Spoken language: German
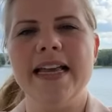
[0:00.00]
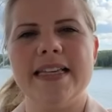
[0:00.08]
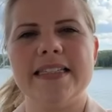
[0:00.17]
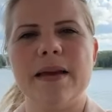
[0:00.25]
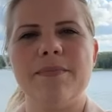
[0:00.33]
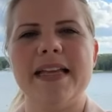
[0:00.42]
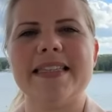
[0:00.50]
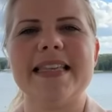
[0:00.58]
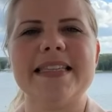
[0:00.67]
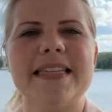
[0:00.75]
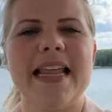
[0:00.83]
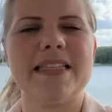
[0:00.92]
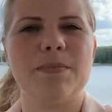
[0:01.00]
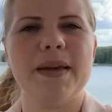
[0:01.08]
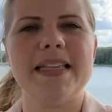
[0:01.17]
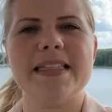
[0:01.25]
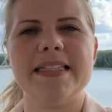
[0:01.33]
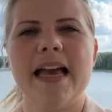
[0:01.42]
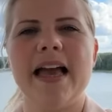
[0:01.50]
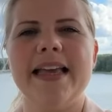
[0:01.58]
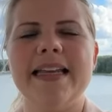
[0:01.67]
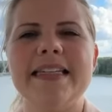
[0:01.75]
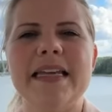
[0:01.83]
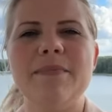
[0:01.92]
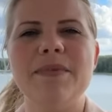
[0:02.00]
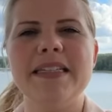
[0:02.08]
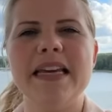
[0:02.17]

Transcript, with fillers: Es gibt jetzt das La Spezia hinten im